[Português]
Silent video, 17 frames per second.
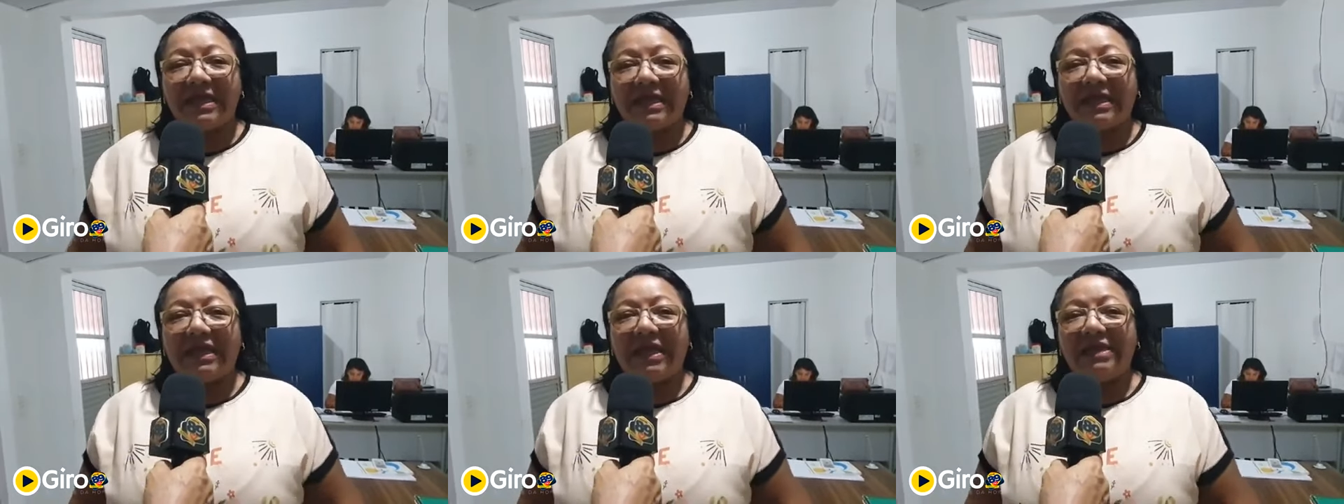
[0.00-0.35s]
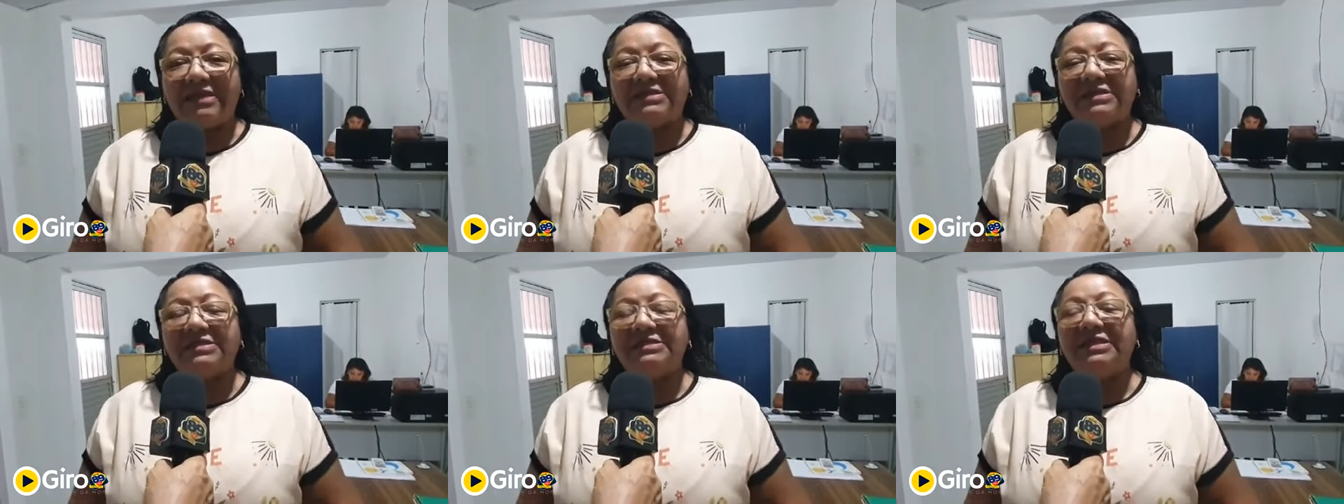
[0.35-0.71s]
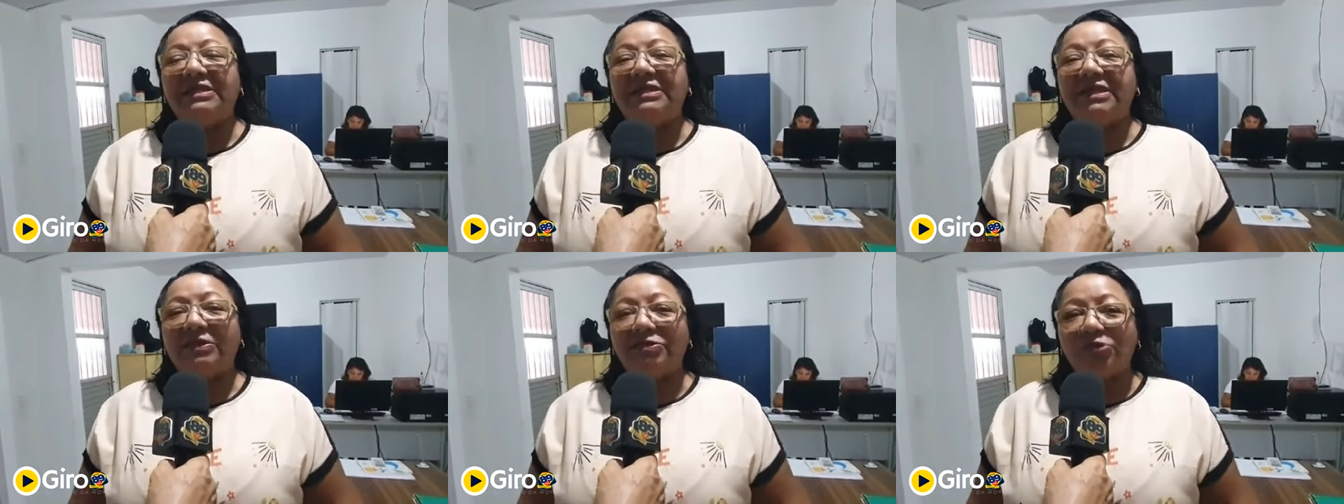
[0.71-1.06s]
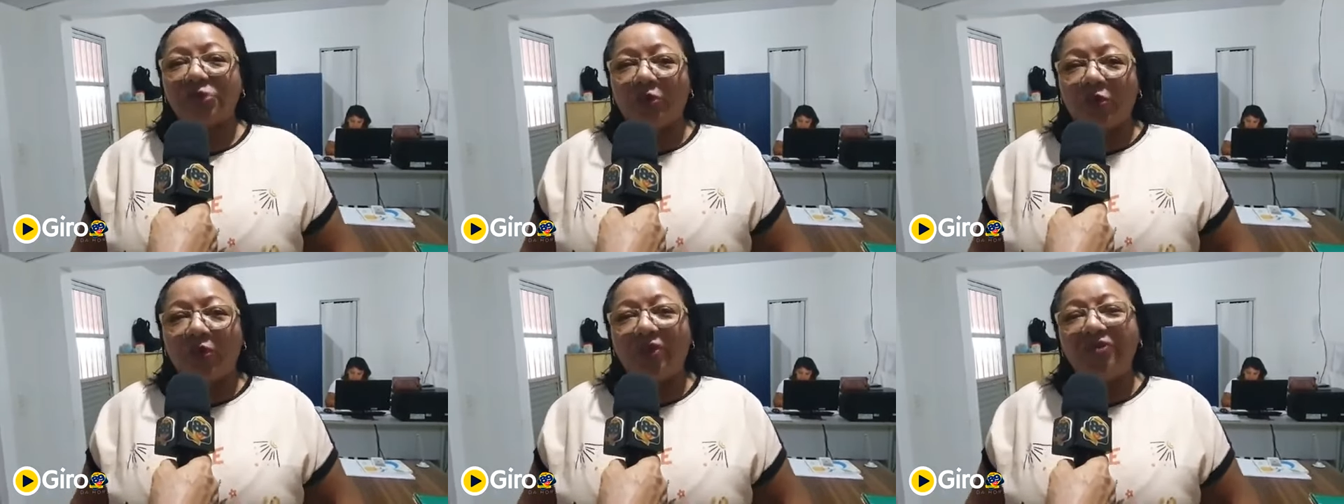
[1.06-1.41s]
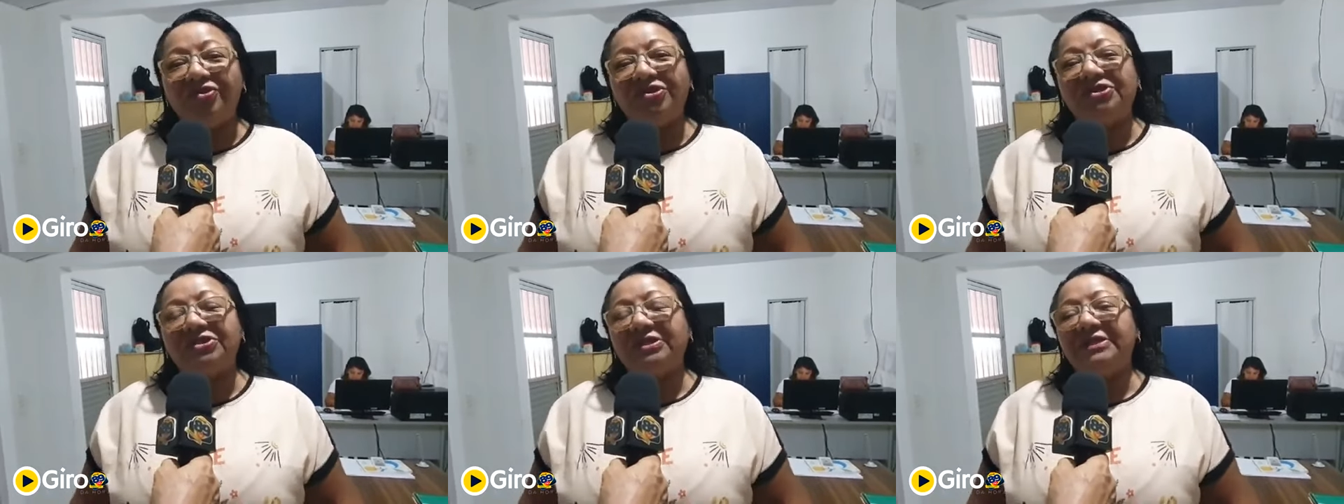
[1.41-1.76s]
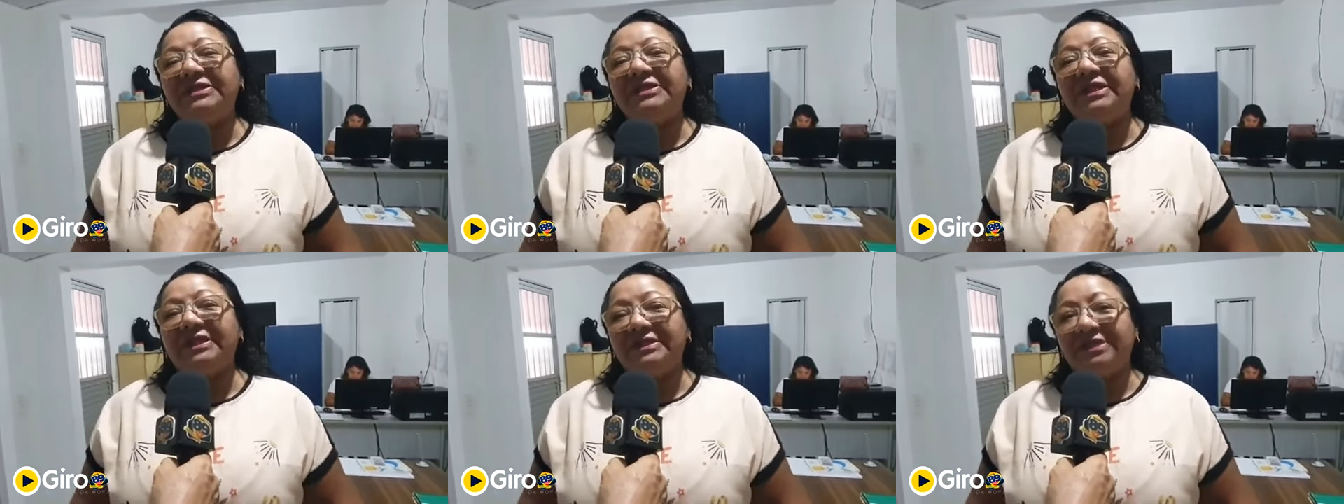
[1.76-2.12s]
graças a Deus hoje está
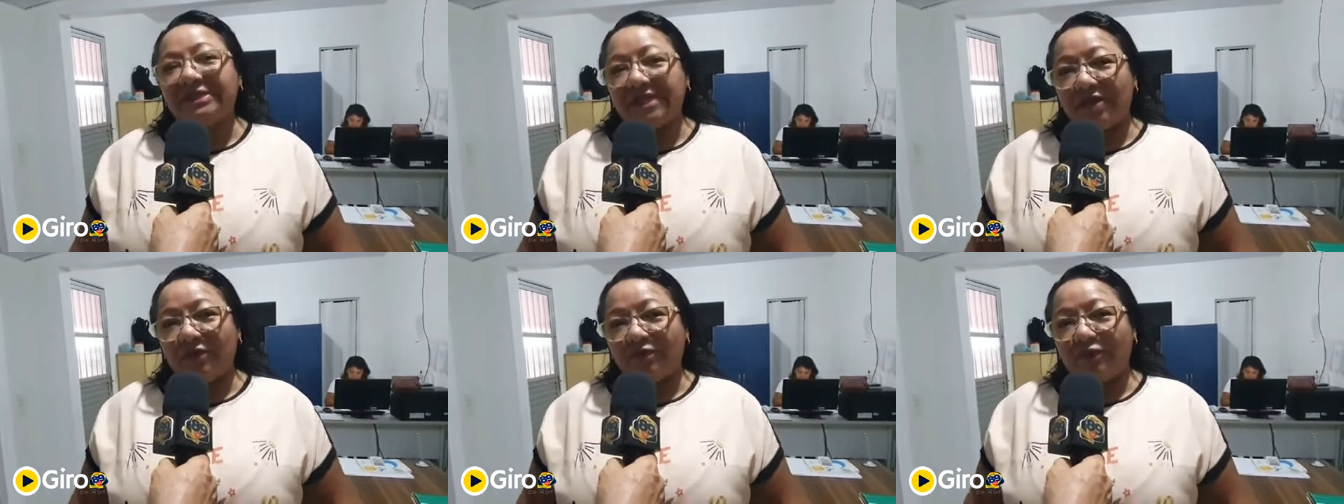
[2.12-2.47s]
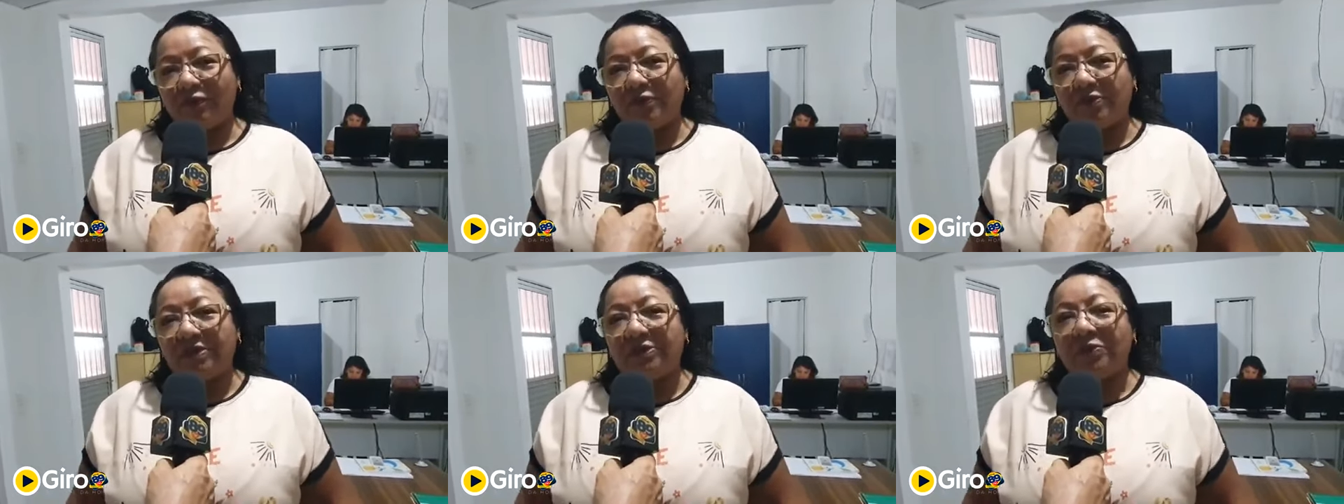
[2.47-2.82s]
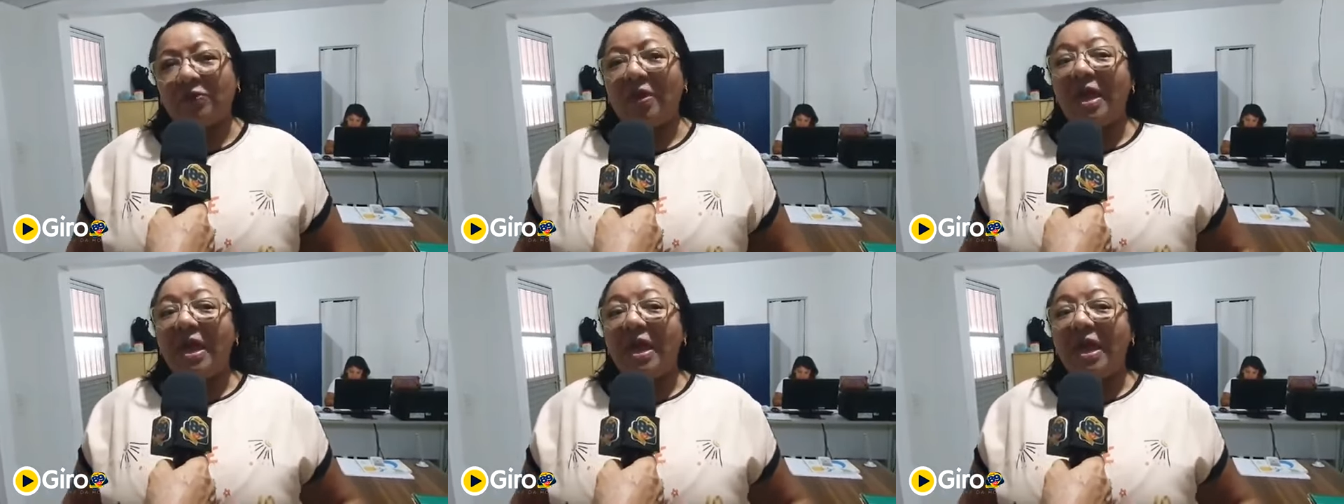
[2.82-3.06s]
andando e está fruindo.